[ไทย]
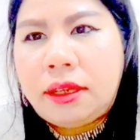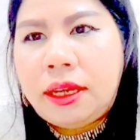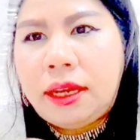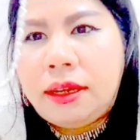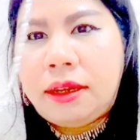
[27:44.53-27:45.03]
นี่
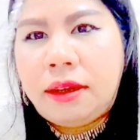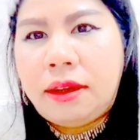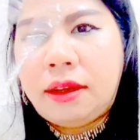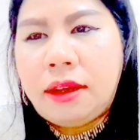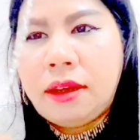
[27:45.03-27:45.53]
ค่ะ
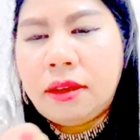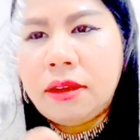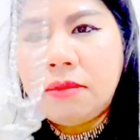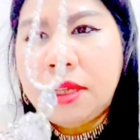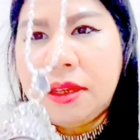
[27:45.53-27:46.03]

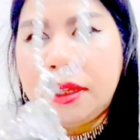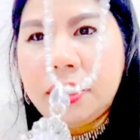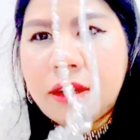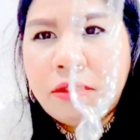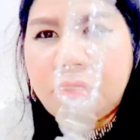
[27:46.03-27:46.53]
คือมีชิ้น
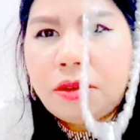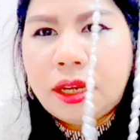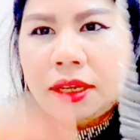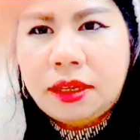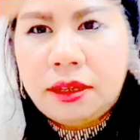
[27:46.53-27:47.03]
เดียวด้ว
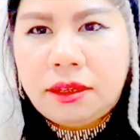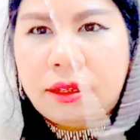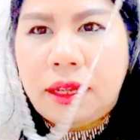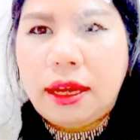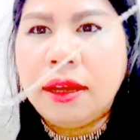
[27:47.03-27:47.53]
ย
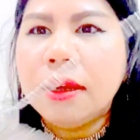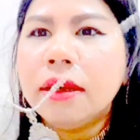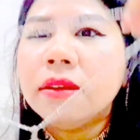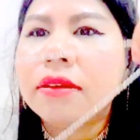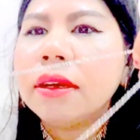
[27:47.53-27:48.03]
นะคะ
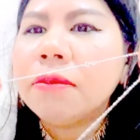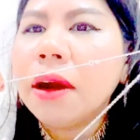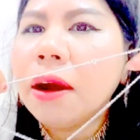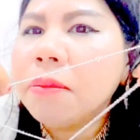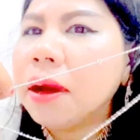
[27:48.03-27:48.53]
เนี่ย
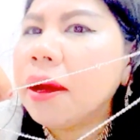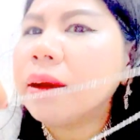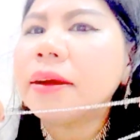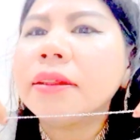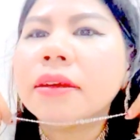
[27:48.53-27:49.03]
วาวมาก
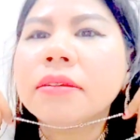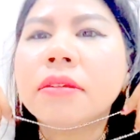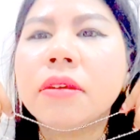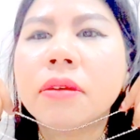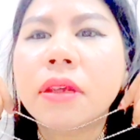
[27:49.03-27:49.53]
ค่ะเนี่ย
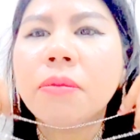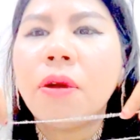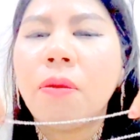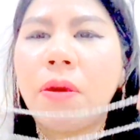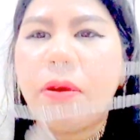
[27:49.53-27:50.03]
ยกจะบ
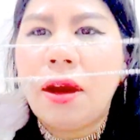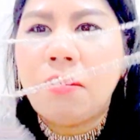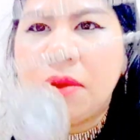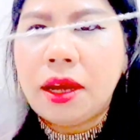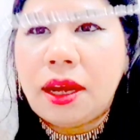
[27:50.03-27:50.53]
อกว่าวาว
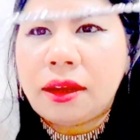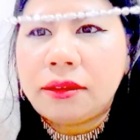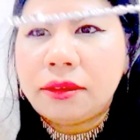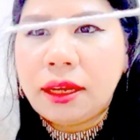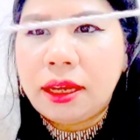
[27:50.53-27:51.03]
มาก
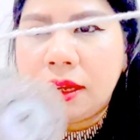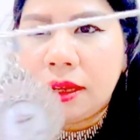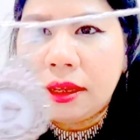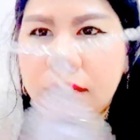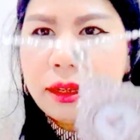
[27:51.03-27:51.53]
นะคะ
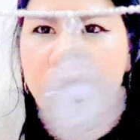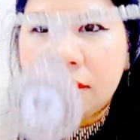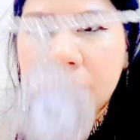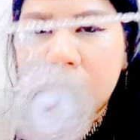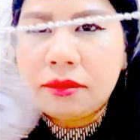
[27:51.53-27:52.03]

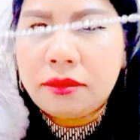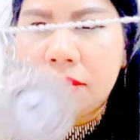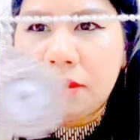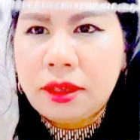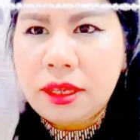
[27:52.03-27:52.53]

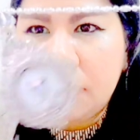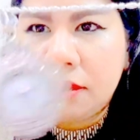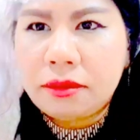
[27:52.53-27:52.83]
ตัวนี้